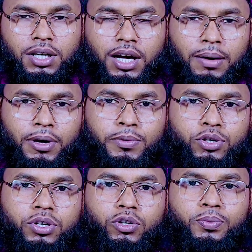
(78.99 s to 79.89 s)
কি না আমরা
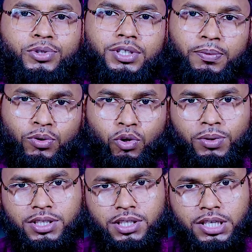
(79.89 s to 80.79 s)
বিষয়টি উপস্থাপন
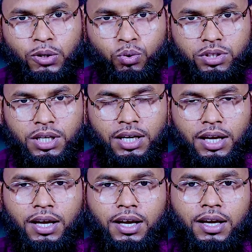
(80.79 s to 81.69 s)
করবার চেষ্টা করছি
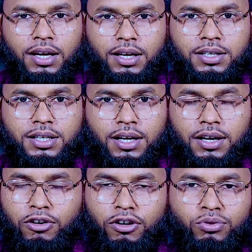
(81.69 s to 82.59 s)
ইংশা
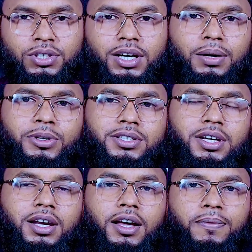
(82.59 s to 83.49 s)
আল্লাহ তালা
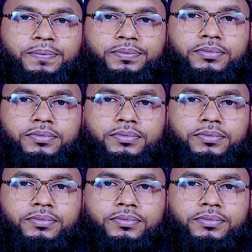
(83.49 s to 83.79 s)
বিজনিল্লাহ